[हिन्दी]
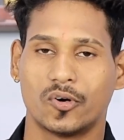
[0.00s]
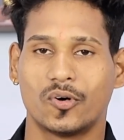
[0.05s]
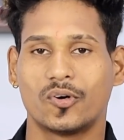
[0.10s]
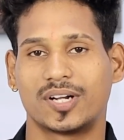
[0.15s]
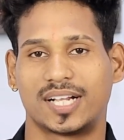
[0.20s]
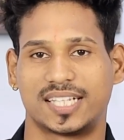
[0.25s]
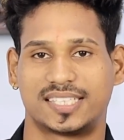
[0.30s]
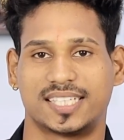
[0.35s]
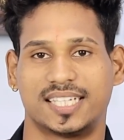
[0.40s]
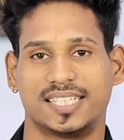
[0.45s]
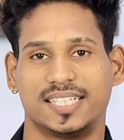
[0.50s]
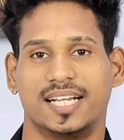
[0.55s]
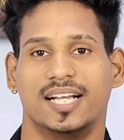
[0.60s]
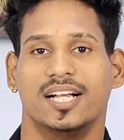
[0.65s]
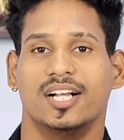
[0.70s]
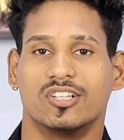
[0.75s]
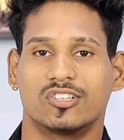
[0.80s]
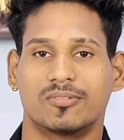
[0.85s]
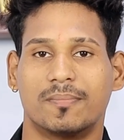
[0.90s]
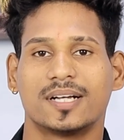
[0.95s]
होना चाहिए
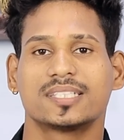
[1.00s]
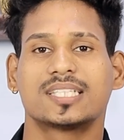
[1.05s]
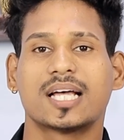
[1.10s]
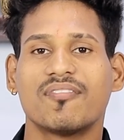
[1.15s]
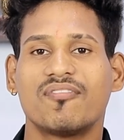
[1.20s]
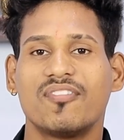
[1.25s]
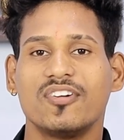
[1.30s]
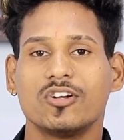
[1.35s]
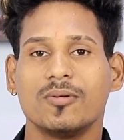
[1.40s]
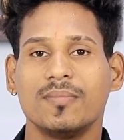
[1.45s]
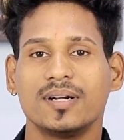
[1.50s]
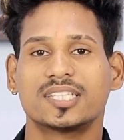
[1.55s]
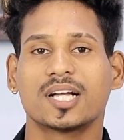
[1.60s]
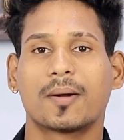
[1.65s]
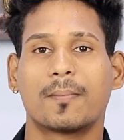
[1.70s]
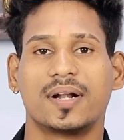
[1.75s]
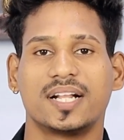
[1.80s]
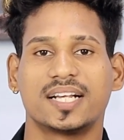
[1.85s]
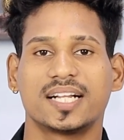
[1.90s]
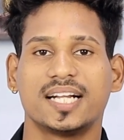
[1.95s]
तो बस आप वीडियो मिनट
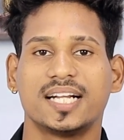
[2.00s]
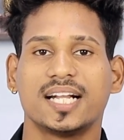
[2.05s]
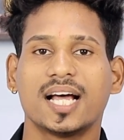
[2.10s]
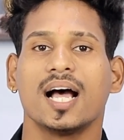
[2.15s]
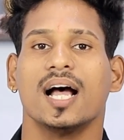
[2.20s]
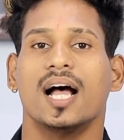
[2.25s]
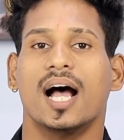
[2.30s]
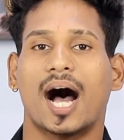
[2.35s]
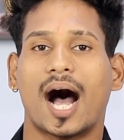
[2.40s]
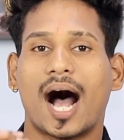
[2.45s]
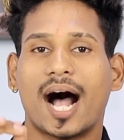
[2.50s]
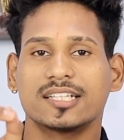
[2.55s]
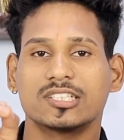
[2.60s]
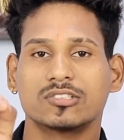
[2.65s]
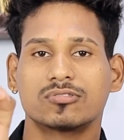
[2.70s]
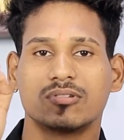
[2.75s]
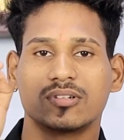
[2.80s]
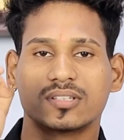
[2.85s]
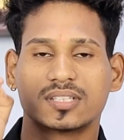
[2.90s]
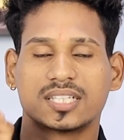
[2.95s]
तक बने रहना आज
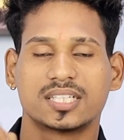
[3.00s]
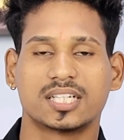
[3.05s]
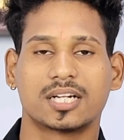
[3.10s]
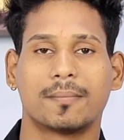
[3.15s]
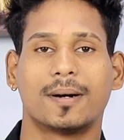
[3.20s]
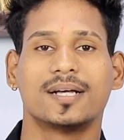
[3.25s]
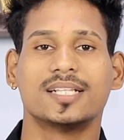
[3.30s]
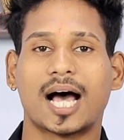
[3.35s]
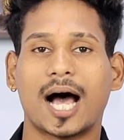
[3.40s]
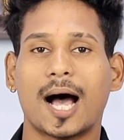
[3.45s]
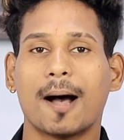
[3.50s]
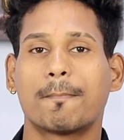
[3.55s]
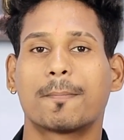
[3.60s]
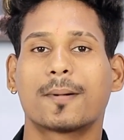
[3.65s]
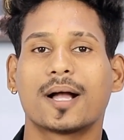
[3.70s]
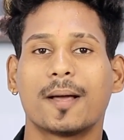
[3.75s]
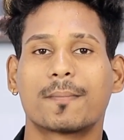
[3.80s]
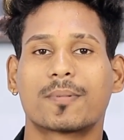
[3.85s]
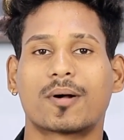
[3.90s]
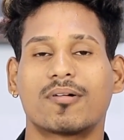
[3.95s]
इस वीडियो को देखने के बाद
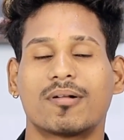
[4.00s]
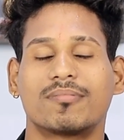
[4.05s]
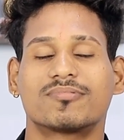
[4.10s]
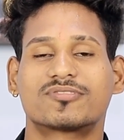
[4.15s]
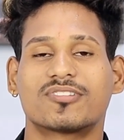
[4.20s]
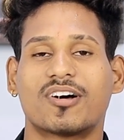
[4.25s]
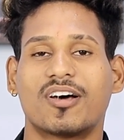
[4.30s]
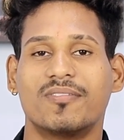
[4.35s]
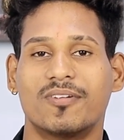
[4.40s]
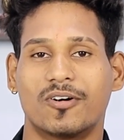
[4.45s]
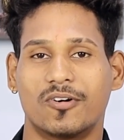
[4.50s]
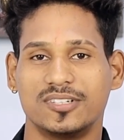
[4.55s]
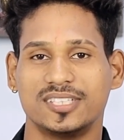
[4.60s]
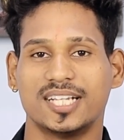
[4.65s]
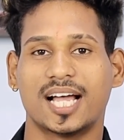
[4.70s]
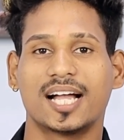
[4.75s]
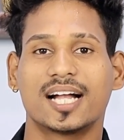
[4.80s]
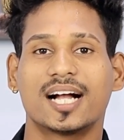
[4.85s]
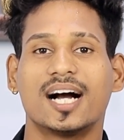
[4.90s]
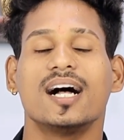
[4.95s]
आपका प्रॉब्लम सॉल्व हो
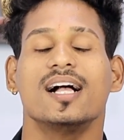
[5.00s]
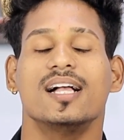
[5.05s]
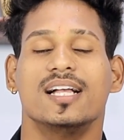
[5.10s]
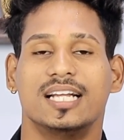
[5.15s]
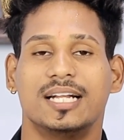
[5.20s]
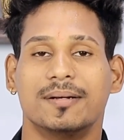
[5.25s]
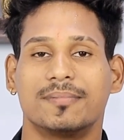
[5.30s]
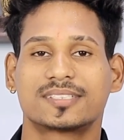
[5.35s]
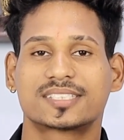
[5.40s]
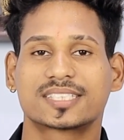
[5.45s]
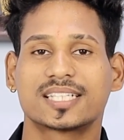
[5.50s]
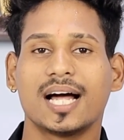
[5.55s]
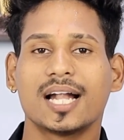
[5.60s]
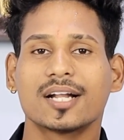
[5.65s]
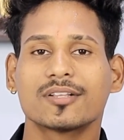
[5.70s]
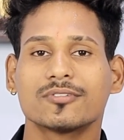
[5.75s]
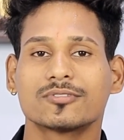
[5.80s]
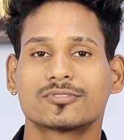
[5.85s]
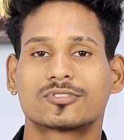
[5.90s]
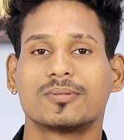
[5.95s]
जाएगा
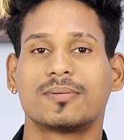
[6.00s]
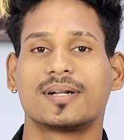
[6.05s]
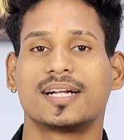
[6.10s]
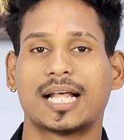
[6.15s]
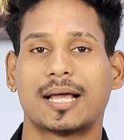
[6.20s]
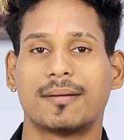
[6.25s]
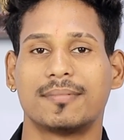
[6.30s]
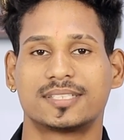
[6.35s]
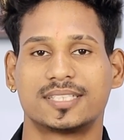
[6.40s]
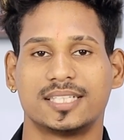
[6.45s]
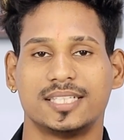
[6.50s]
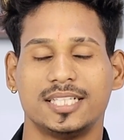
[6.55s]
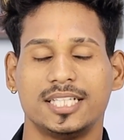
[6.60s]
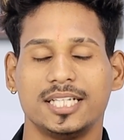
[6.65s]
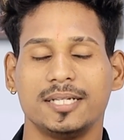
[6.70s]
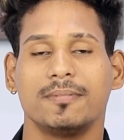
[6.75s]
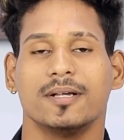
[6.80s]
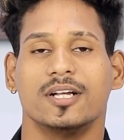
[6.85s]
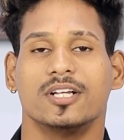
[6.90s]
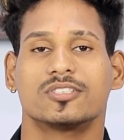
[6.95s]
नमस्कार दोस्तों मेरा नाम है
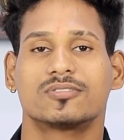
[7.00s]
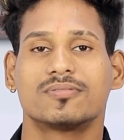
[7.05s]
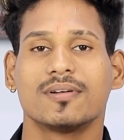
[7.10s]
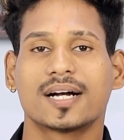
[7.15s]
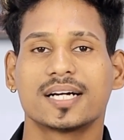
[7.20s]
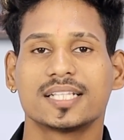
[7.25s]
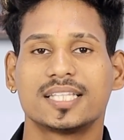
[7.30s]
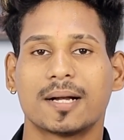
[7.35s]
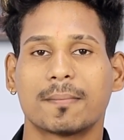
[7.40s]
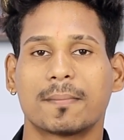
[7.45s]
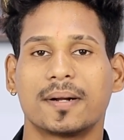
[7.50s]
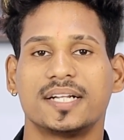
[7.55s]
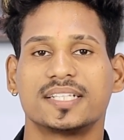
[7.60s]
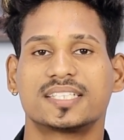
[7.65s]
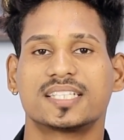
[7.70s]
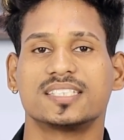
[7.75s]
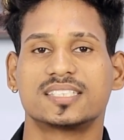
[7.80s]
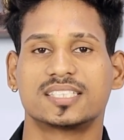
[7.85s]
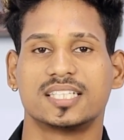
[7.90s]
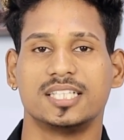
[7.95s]
संदीप स्वागत है आपका
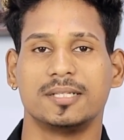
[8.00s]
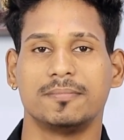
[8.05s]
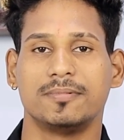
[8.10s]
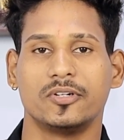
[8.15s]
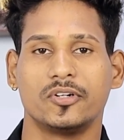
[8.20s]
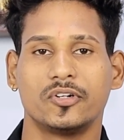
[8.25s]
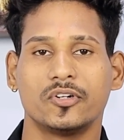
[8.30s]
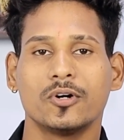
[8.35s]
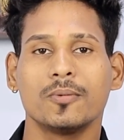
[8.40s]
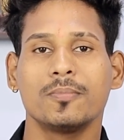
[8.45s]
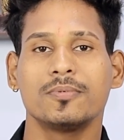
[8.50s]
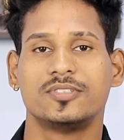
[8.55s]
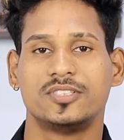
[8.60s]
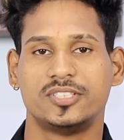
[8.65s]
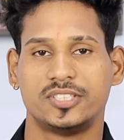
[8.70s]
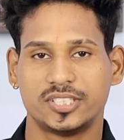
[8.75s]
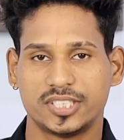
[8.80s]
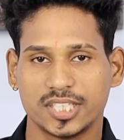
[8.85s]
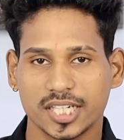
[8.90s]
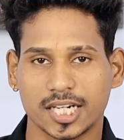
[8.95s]
डिस्किंग संदीप यूट्यूब
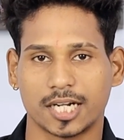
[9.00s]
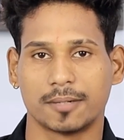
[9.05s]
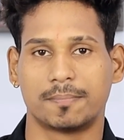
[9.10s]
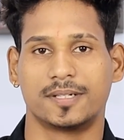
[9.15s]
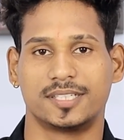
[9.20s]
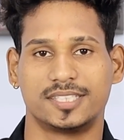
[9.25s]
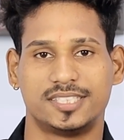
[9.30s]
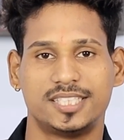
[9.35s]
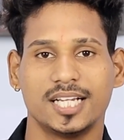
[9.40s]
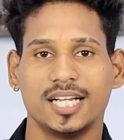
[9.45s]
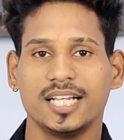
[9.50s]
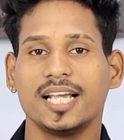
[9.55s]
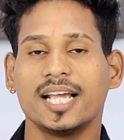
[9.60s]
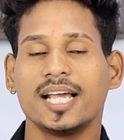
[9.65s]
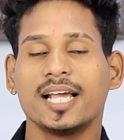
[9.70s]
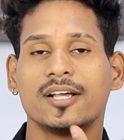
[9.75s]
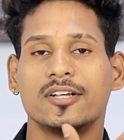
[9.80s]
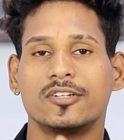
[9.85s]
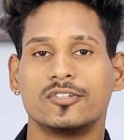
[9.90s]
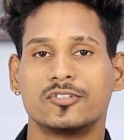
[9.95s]
चैनल पर चलिए